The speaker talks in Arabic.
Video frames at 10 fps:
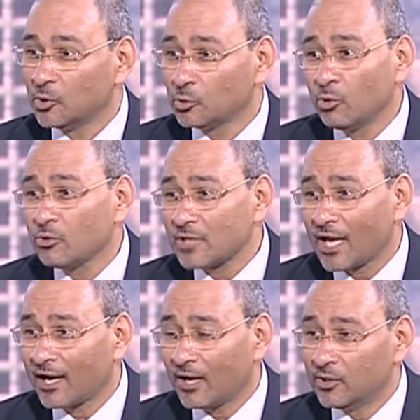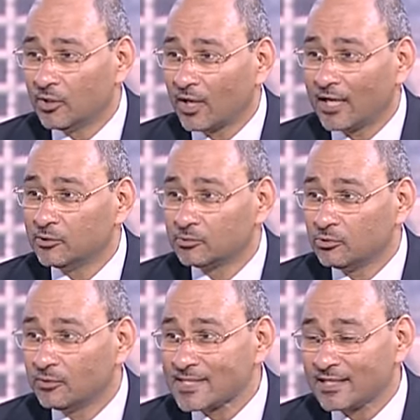طوله قصير قوي هو جاي
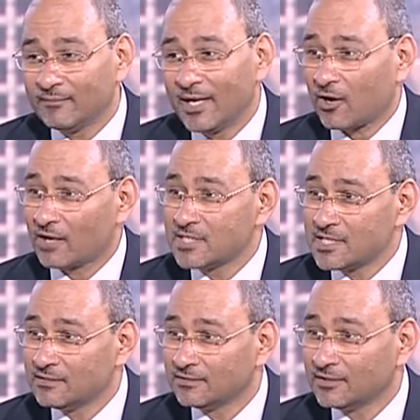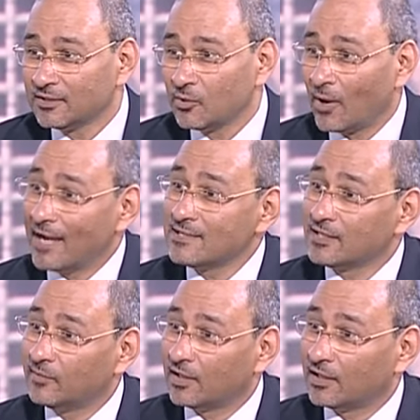طوله مثلا 150 وعايز
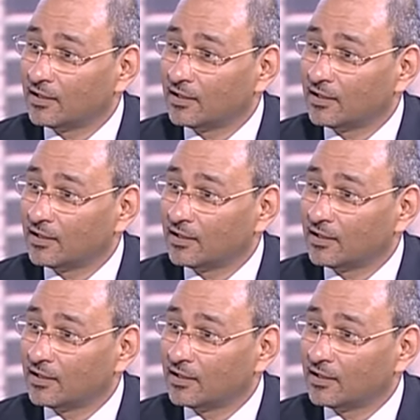يبقى